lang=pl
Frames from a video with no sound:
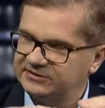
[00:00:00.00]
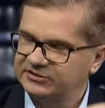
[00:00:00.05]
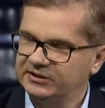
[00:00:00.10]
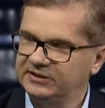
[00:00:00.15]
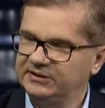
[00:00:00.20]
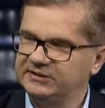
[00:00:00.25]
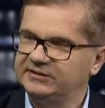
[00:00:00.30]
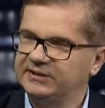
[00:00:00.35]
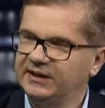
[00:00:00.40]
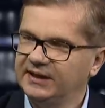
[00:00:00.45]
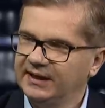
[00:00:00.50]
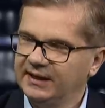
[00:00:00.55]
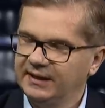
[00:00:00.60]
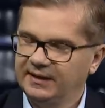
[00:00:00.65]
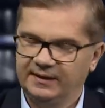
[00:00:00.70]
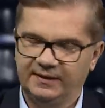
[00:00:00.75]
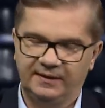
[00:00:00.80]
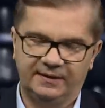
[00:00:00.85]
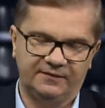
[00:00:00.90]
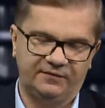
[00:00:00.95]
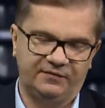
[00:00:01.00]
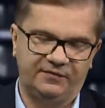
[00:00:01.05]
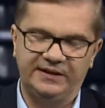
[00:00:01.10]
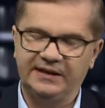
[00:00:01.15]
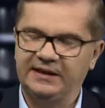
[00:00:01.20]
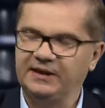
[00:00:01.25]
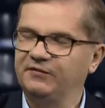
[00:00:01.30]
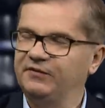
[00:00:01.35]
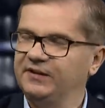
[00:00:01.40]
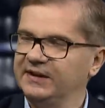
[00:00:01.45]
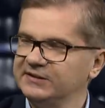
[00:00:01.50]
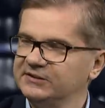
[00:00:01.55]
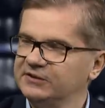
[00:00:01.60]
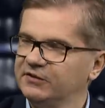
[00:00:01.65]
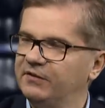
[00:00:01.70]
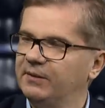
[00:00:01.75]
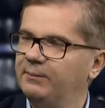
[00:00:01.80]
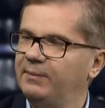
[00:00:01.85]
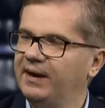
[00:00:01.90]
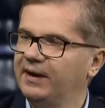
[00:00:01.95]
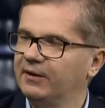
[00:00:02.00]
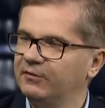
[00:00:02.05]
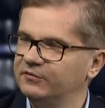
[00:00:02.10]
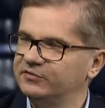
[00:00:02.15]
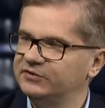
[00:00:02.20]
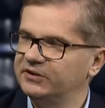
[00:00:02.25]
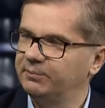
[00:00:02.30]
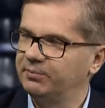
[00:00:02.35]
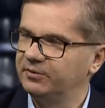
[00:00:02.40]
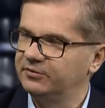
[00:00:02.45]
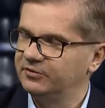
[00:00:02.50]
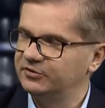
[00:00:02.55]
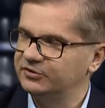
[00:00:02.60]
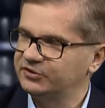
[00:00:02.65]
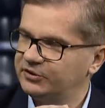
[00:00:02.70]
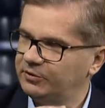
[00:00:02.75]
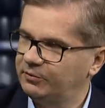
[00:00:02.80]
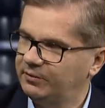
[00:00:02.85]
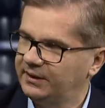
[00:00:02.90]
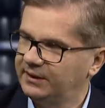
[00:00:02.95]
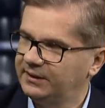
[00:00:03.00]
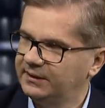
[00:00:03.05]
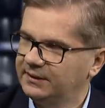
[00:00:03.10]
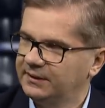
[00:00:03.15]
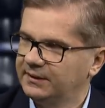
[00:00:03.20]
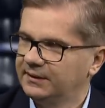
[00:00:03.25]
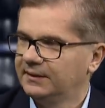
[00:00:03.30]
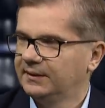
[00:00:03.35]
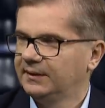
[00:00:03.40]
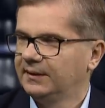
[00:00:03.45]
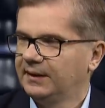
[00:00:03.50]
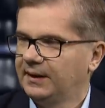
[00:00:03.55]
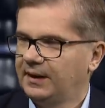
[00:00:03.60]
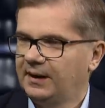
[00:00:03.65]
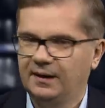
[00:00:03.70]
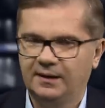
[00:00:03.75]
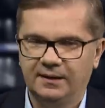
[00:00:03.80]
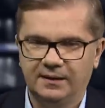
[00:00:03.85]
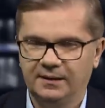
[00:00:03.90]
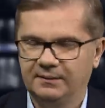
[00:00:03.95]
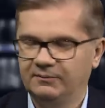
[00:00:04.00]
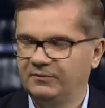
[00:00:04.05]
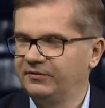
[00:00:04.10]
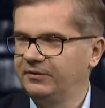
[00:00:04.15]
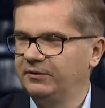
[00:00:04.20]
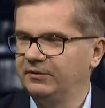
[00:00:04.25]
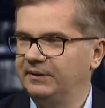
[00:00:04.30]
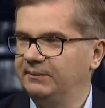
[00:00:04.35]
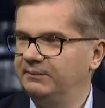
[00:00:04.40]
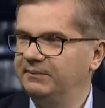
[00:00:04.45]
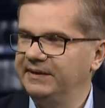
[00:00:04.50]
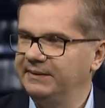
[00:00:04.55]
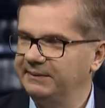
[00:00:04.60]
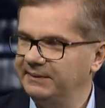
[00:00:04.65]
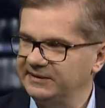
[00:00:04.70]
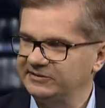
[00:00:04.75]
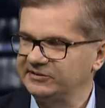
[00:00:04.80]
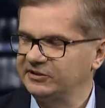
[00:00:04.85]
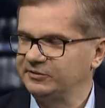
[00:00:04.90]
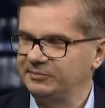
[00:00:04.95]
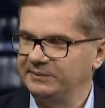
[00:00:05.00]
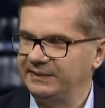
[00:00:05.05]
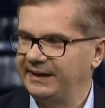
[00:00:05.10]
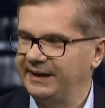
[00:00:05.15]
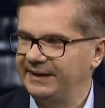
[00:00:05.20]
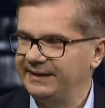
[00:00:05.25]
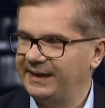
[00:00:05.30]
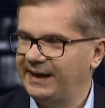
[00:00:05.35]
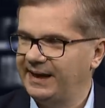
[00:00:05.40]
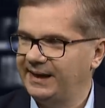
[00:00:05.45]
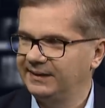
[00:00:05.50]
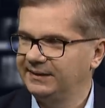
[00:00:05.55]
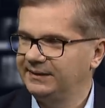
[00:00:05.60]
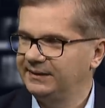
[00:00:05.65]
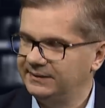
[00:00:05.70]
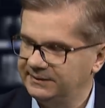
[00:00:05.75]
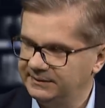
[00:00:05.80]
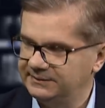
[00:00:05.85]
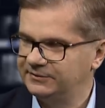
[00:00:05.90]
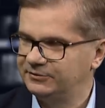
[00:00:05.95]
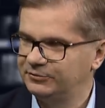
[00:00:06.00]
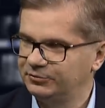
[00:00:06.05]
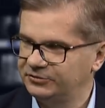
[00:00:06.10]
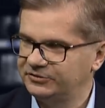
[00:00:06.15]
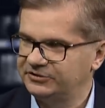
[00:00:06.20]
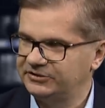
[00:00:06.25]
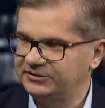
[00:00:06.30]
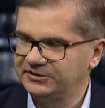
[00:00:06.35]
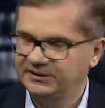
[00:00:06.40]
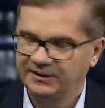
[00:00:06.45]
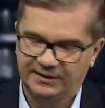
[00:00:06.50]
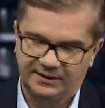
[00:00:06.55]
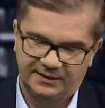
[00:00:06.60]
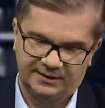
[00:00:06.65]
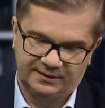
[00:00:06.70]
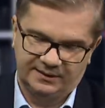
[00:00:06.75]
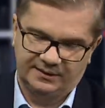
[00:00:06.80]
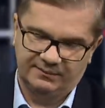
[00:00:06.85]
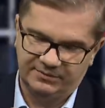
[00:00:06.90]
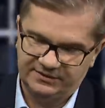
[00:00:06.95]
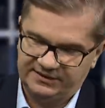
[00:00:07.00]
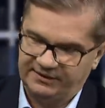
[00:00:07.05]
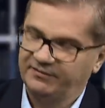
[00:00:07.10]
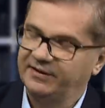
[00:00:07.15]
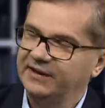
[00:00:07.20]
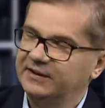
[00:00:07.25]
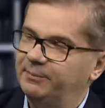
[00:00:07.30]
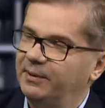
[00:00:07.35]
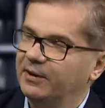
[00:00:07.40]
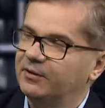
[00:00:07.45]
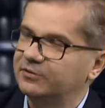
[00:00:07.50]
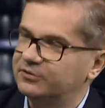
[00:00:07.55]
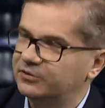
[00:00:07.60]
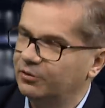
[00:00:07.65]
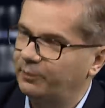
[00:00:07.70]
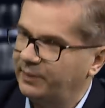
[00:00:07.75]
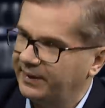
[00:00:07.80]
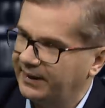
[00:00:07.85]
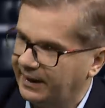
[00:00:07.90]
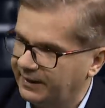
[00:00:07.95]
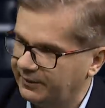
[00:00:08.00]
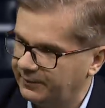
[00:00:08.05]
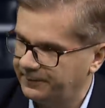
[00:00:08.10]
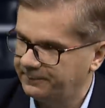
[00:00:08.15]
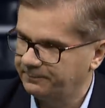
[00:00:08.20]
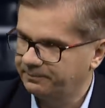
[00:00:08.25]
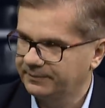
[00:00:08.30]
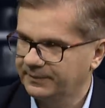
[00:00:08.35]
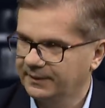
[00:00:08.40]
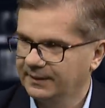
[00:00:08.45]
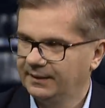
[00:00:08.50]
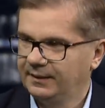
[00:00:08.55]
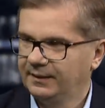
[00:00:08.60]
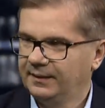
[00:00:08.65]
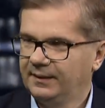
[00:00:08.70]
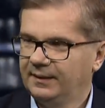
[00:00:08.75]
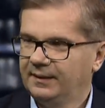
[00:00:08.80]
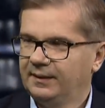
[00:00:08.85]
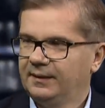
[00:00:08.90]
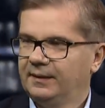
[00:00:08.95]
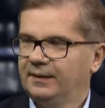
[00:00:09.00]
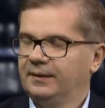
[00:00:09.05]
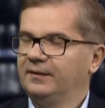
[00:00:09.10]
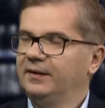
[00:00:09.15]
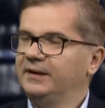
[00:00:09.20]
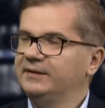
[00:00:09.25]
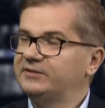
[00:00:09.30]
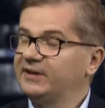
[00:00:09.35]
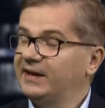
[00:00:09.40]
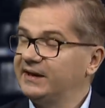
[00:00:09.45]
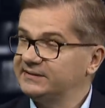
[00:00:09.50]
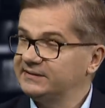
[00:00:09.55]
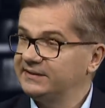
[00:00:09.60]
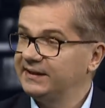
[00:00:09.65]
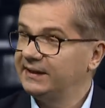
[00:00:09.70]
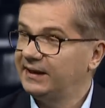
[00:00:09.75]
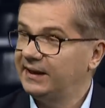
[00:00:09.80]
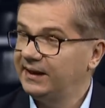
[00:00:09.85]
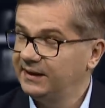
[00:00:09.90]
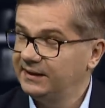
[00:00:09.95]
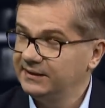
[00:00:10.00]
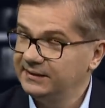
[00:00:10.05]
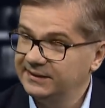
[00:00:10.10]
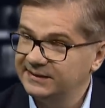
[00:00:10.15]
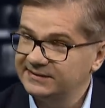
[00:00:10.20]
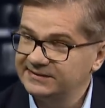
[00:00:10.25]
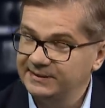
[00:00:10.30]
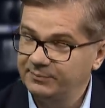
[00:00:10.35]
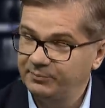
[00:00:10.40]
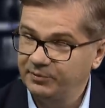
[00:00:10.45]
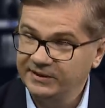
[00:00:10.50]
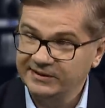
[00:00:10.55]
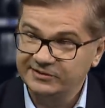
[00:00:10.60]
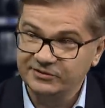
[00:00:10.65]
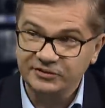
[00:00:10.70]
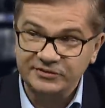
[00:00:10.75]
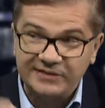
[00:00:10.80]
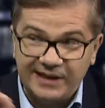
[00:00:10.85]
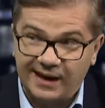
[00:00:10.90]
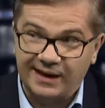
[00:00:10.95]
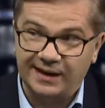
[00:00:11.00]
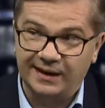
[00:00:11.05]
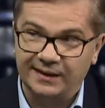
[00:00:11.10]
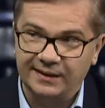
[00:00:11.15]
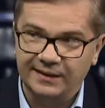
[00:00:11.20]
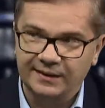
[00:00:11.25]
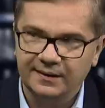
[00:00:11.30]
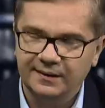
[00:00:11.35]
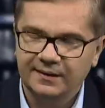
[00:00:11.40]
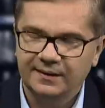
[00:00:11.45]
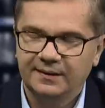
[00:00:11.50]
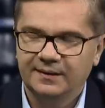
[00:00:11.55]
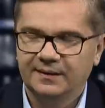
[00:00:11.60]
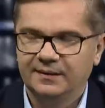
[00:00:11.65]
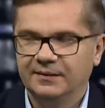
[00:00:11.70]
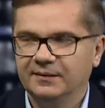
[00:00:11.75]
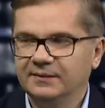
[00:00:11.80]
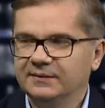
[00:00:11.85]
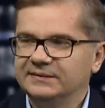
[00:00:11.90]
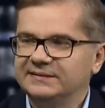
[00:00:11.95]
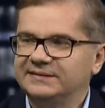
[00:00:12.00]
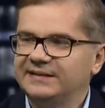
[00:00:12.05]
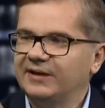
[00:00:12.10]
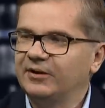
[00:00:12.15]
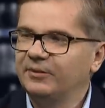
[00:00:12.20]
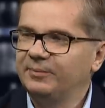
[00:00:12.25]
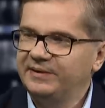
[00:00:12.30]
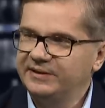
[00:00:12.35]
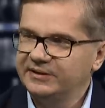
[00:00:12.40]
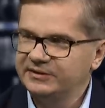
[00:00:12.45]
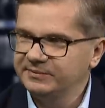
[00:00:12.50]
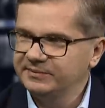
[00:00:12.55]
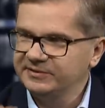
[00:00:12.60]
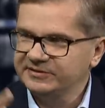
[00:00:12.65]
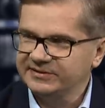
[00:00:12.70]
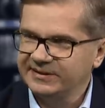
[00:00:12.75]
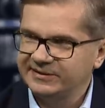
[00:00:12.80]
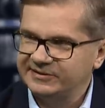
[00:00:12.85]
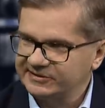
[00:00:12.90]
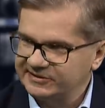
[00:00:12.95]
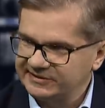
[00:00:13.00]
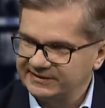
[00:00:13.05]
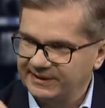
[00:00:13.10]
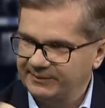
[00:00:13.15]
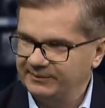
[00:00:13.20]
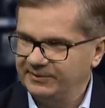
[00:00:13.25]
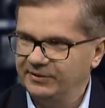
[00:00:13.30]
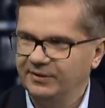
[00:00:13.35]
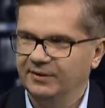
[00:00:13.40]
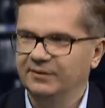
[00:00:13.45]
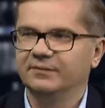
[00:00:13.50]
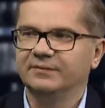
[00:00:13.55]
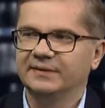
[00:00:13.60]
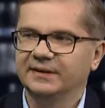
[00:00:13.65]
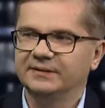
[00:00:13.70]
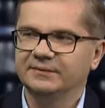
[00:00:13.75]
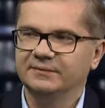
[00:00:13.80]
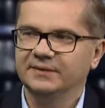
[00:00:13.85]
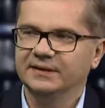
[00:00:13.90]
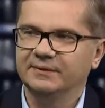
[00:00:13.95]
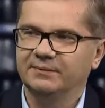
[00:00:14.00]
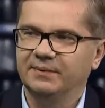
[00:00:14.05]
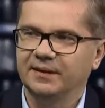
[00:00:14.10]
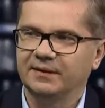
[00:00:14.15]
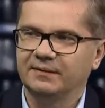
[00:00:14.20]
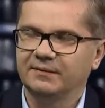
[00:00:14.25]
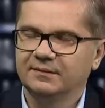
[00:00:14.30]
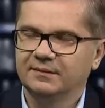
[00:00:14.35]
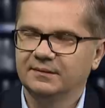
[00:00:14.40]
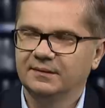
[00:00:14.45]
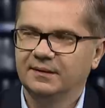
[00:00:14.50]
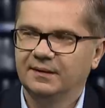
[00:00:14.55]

czyli wyniki finansowe banków się podnosiły. A mówili, my jesteśmy genialni, duzi, bo tam w Getbacku to upychano. No i teraz, ale następuje coś dalej. No, zarobiliśmy już te 300 milionów na tym getbacku.